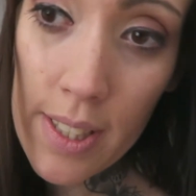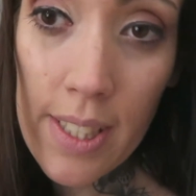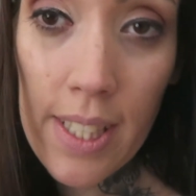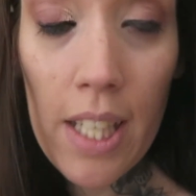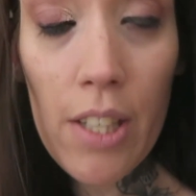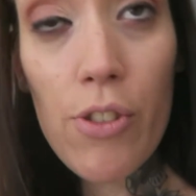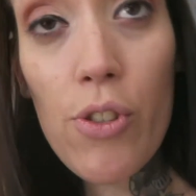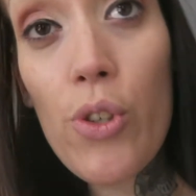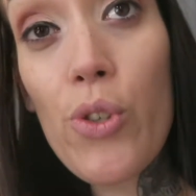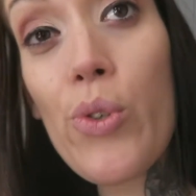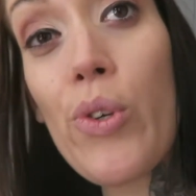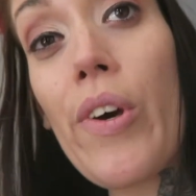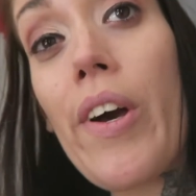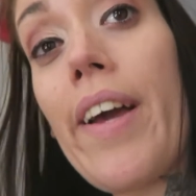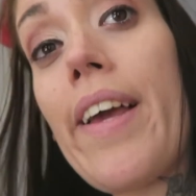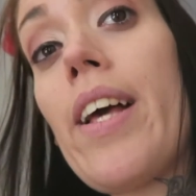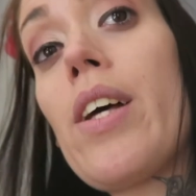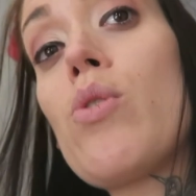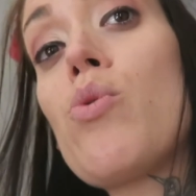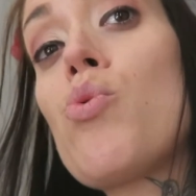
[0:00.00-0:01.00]
ça change
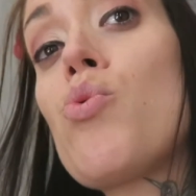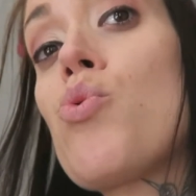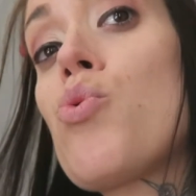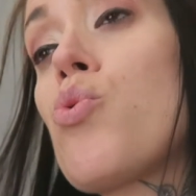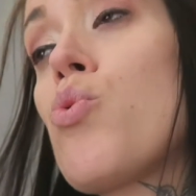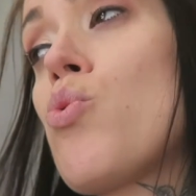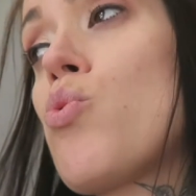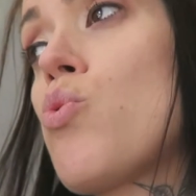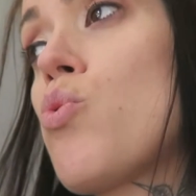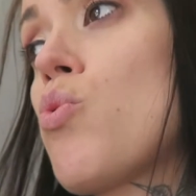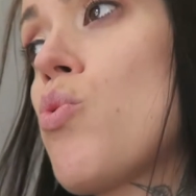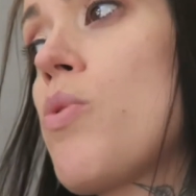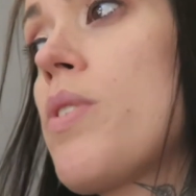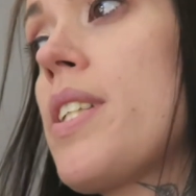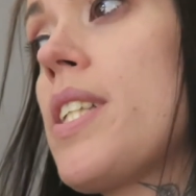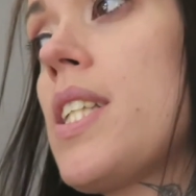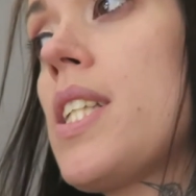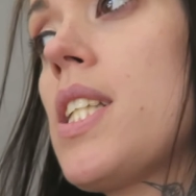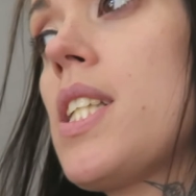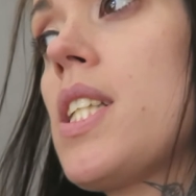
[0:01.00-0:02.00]
rien du tout
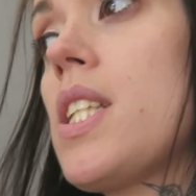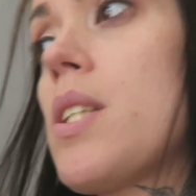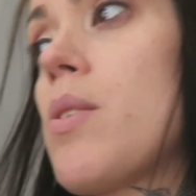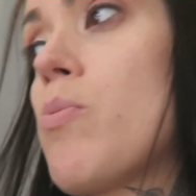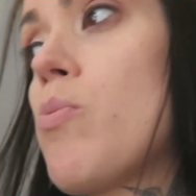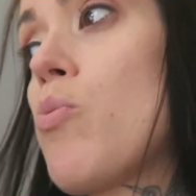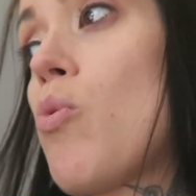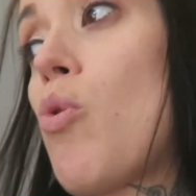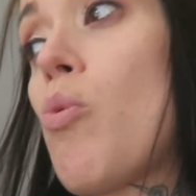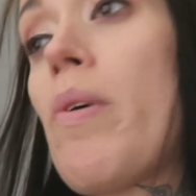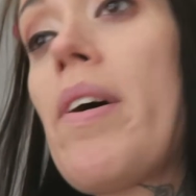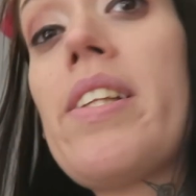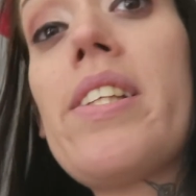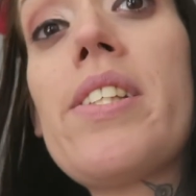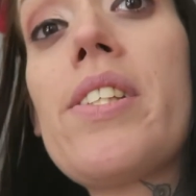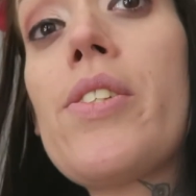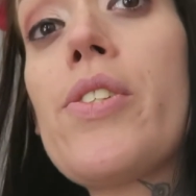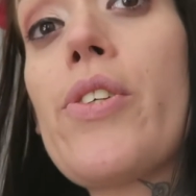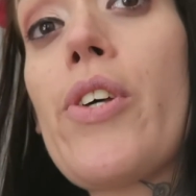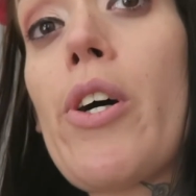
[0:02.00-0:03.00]
et mon
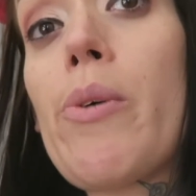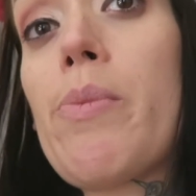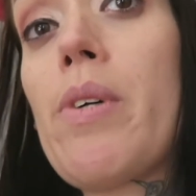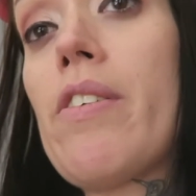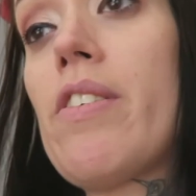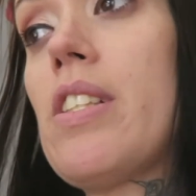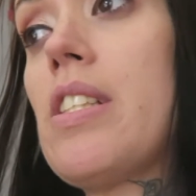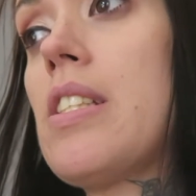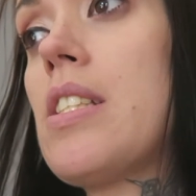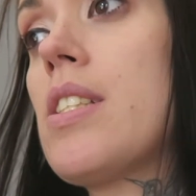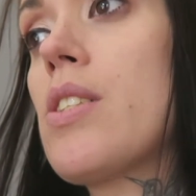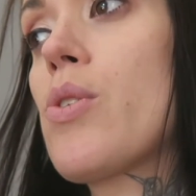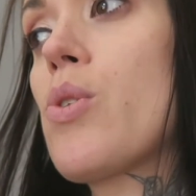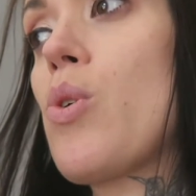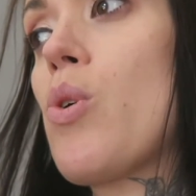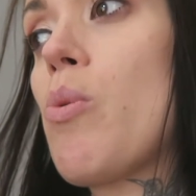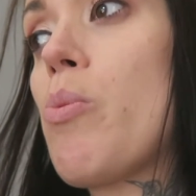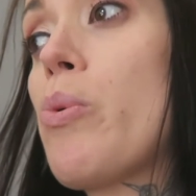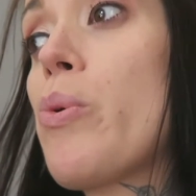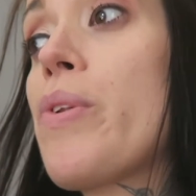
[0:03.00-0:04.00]
magnétiseur m'avait dit
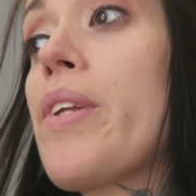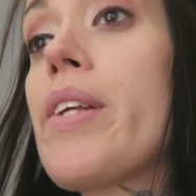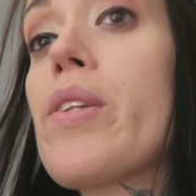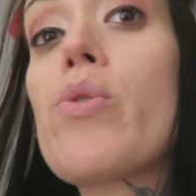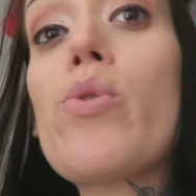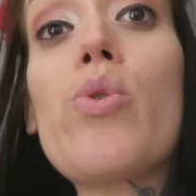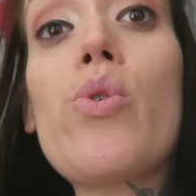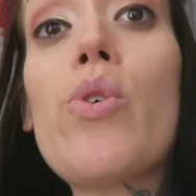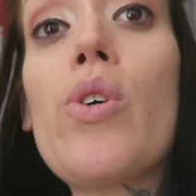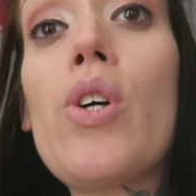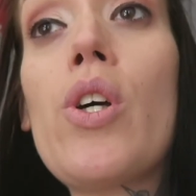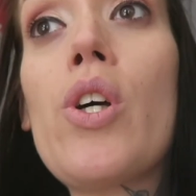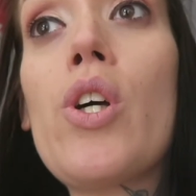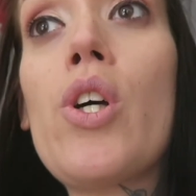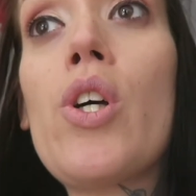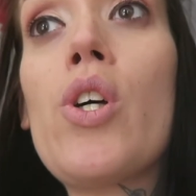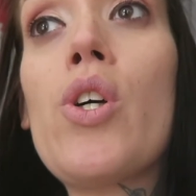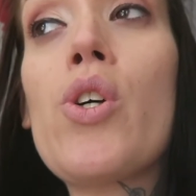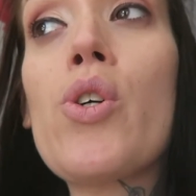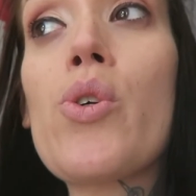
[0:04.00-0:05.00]
que peut-être que,
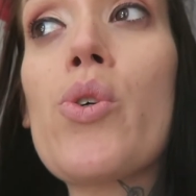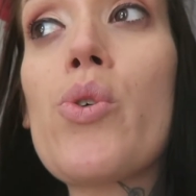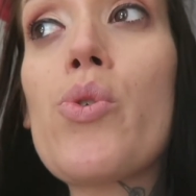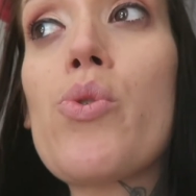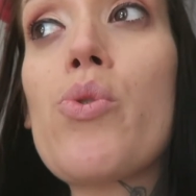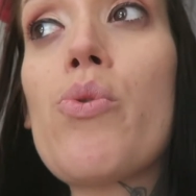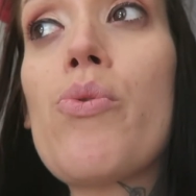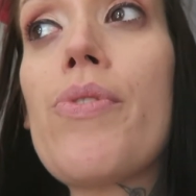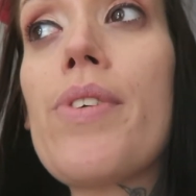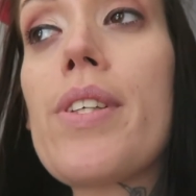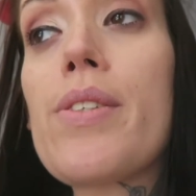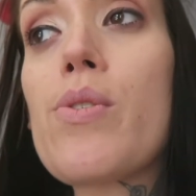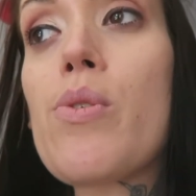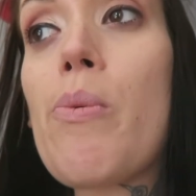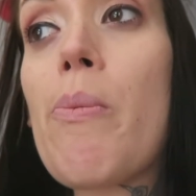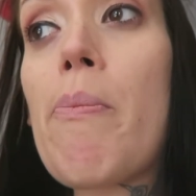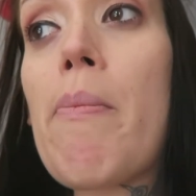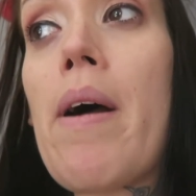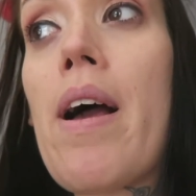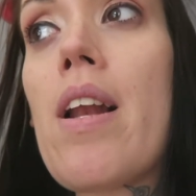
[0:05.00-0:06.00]
que tu fixes
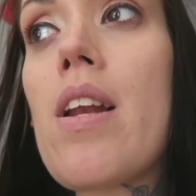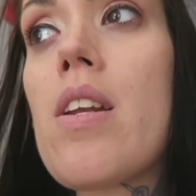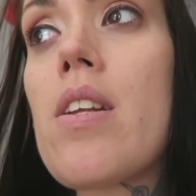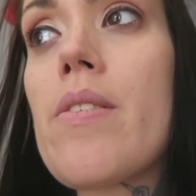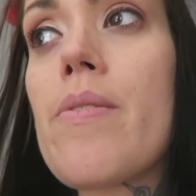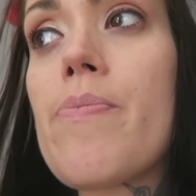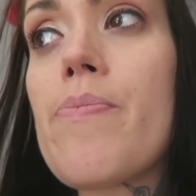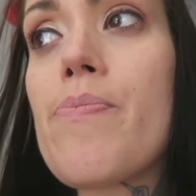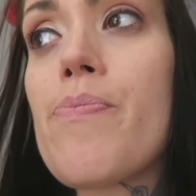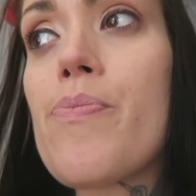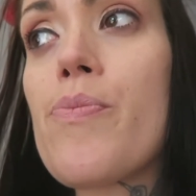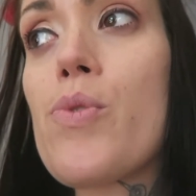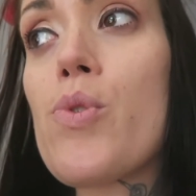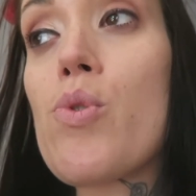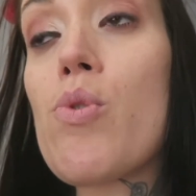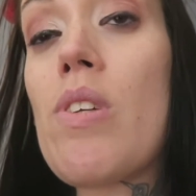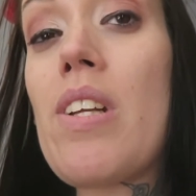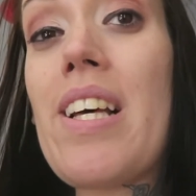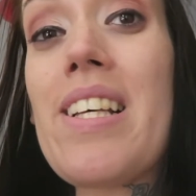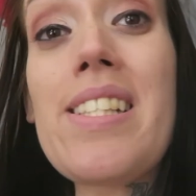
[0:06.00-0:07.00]
mal,
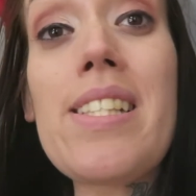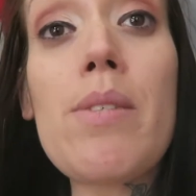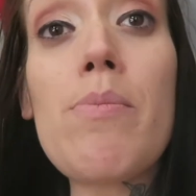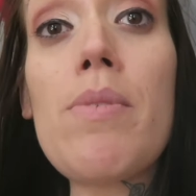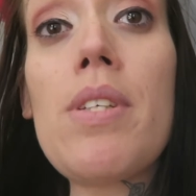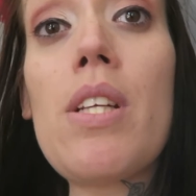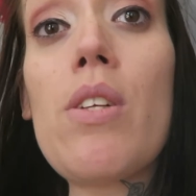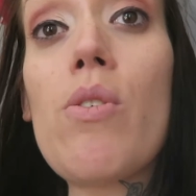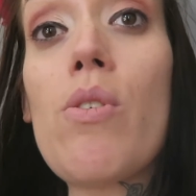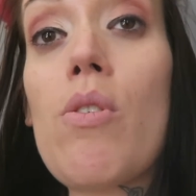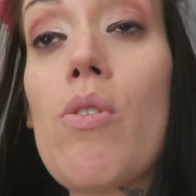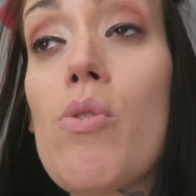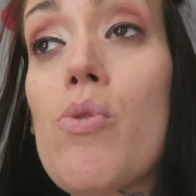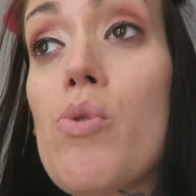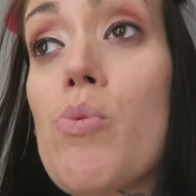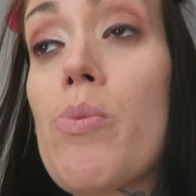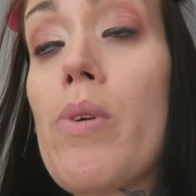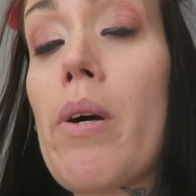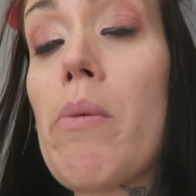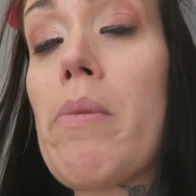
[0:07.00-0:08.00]
tu l'assimiles euh,
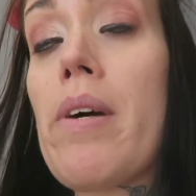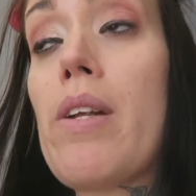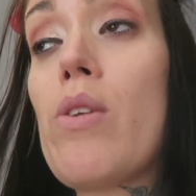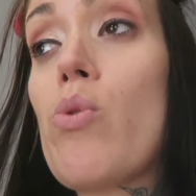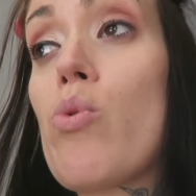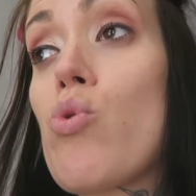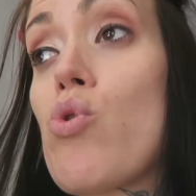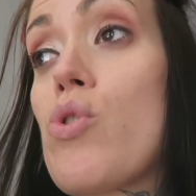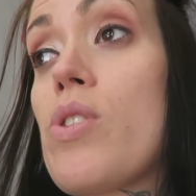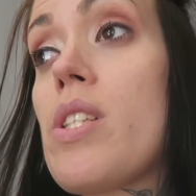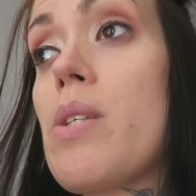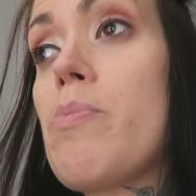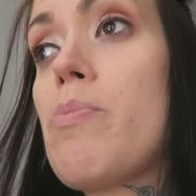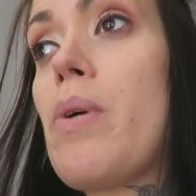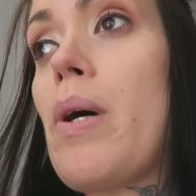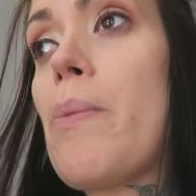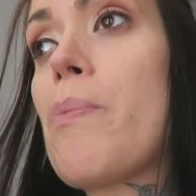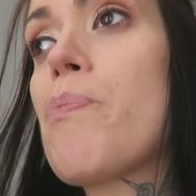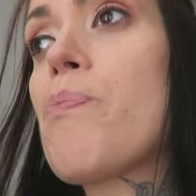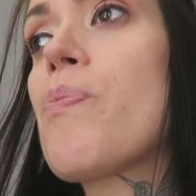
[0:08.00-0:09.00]
super mal donc je sais
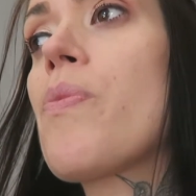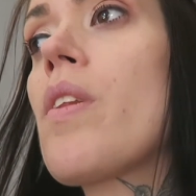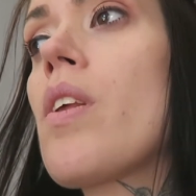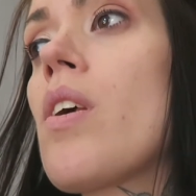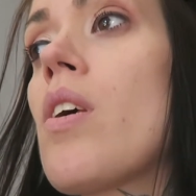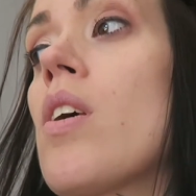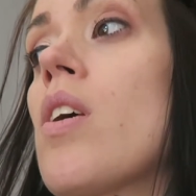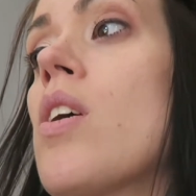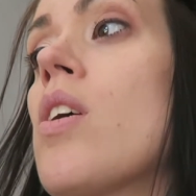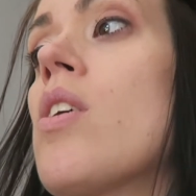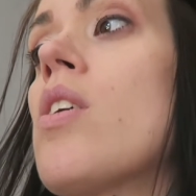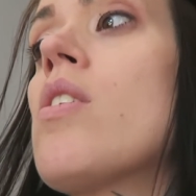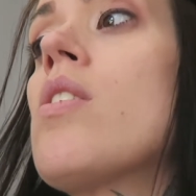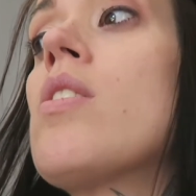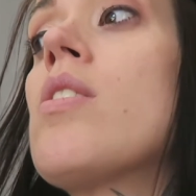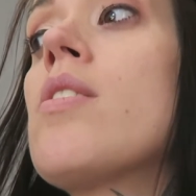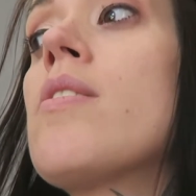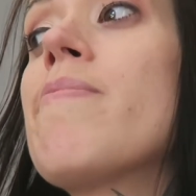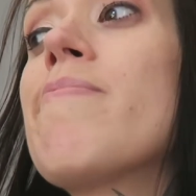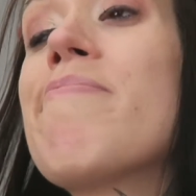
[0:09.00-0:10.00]
pas.
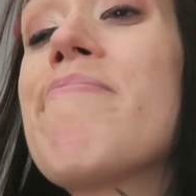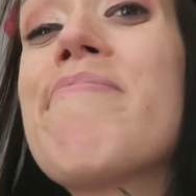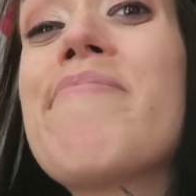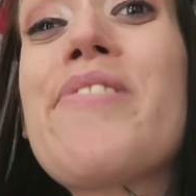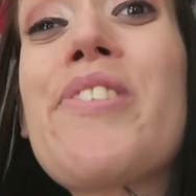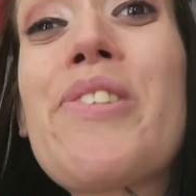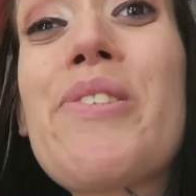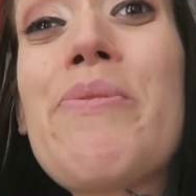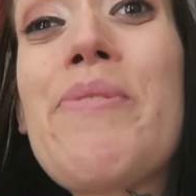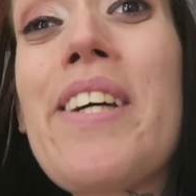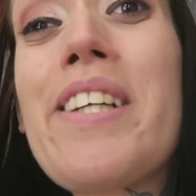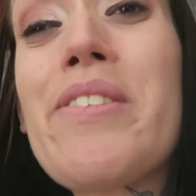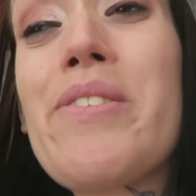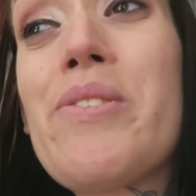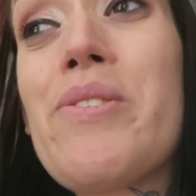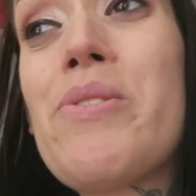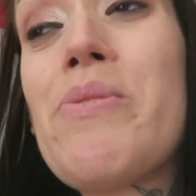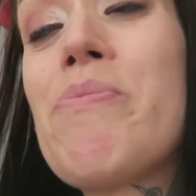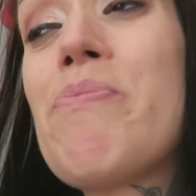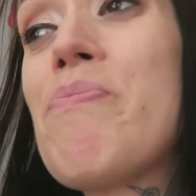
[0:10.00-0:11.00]
Beaucoup
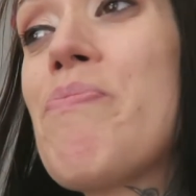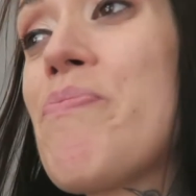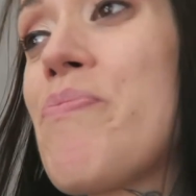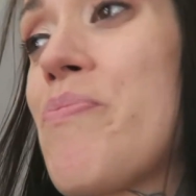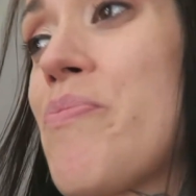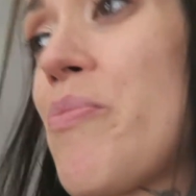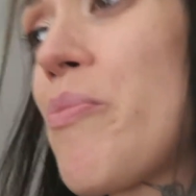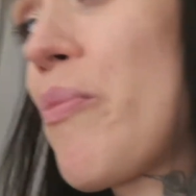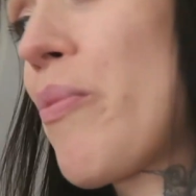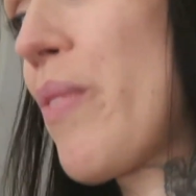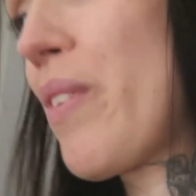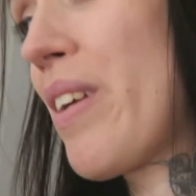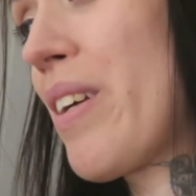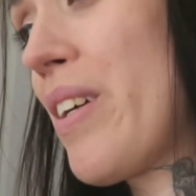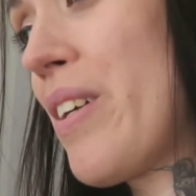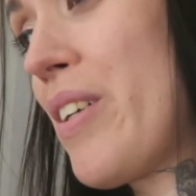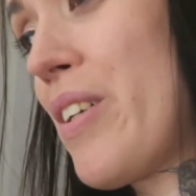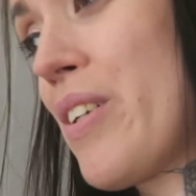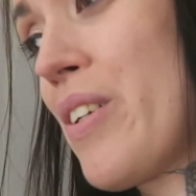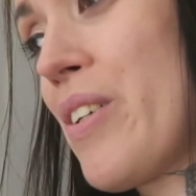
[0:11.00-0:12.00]
perdu.
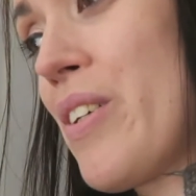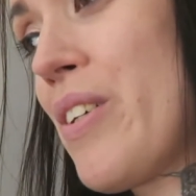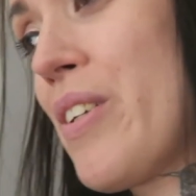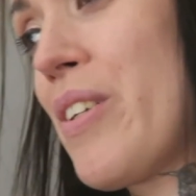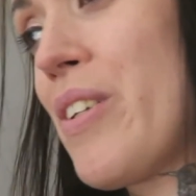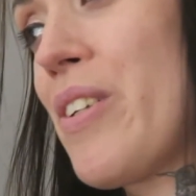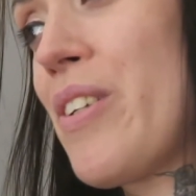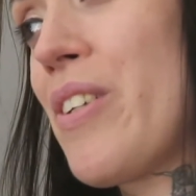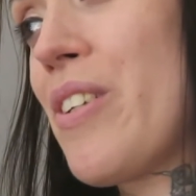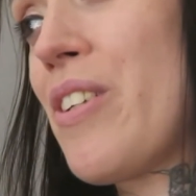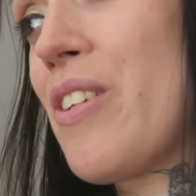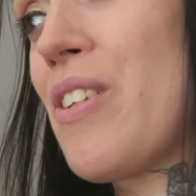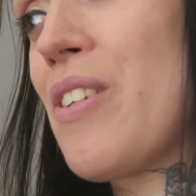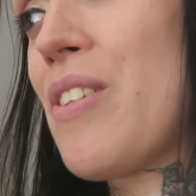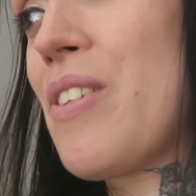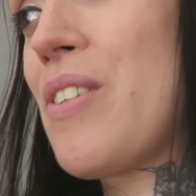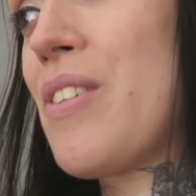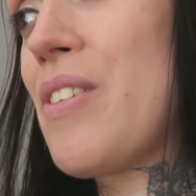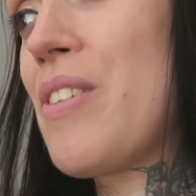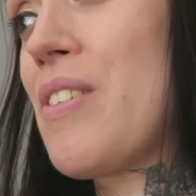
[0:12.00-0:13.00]

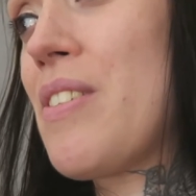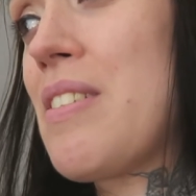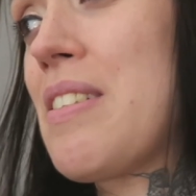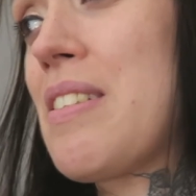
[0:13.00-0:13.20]
Voilà,